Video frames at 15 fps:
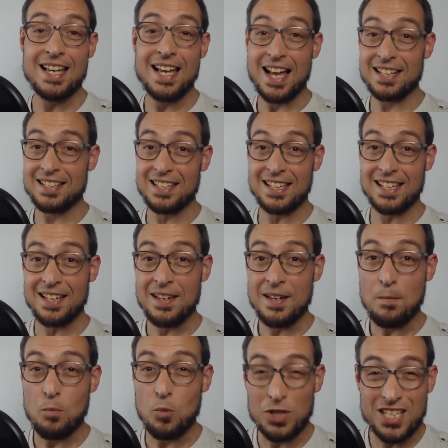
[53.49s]
así que
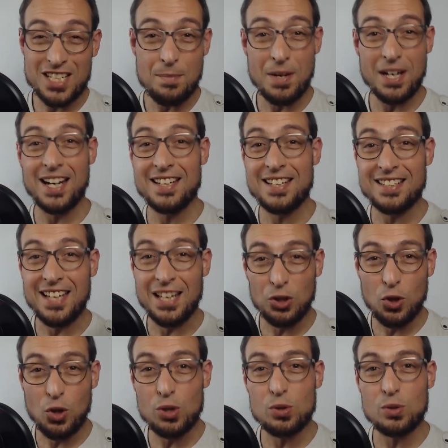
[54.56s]
muchísimas gracias a
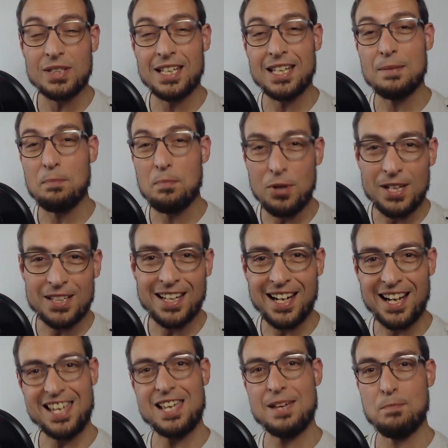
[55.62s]
todos ustedes por estar
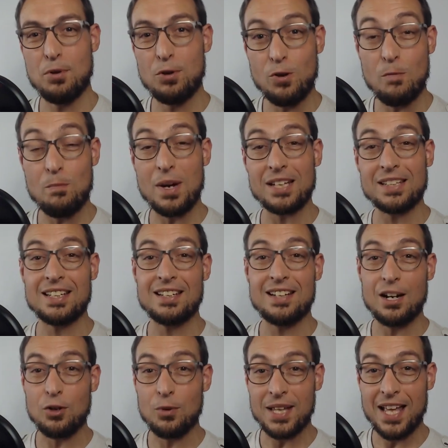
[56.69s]
ahí, por compartir
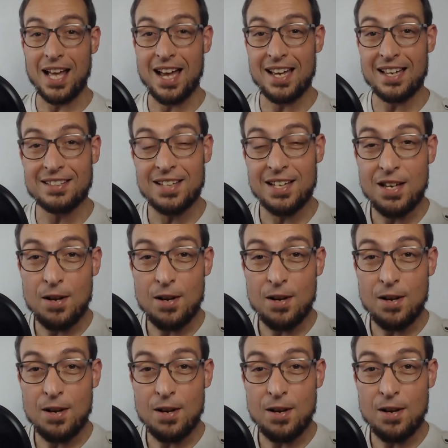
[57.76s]
las novedades,